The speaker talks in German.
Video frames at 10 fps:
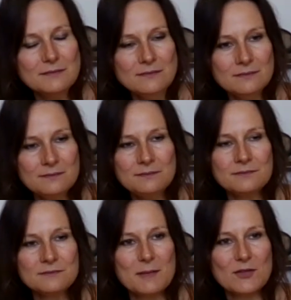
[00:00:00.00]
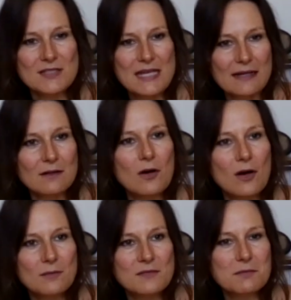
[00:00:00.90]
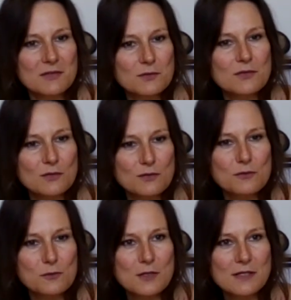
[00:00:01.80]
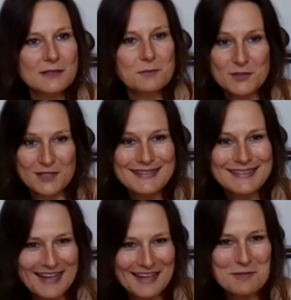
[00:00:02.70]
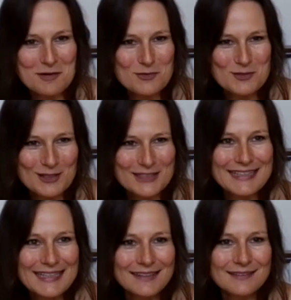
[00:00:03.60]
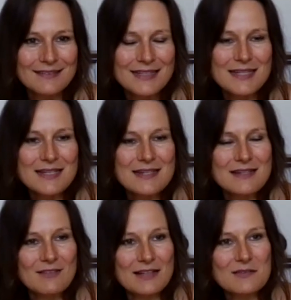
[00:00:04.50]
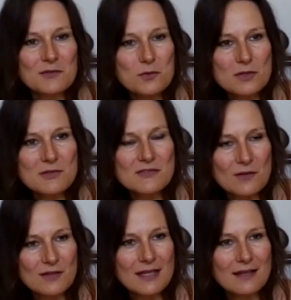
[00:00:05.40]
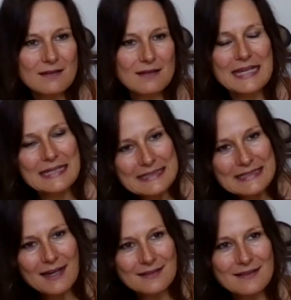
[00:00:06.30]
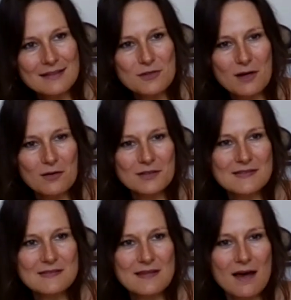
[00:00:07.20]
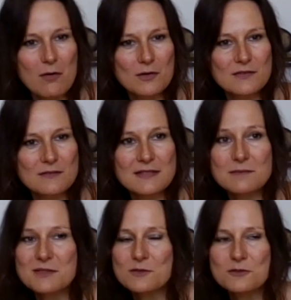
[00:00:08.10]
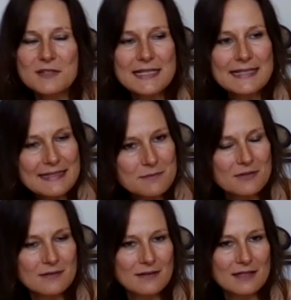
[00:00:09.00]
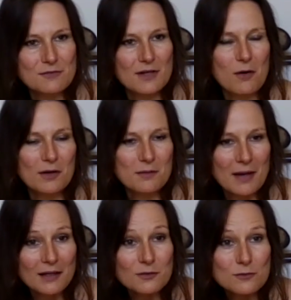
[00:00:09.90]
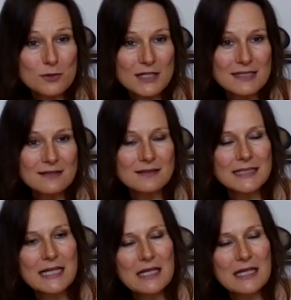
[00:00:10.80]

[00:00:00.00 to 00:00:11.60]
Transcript: Wenn man dort ankommt, hat man so das Gefühl, ich möchte eigentlich gerne mal von dort gehen, weil das so eine besondere Energie hat, einfach auch dieses Haus, weil das mit so viel Liebe einfach auch gemacht wurde.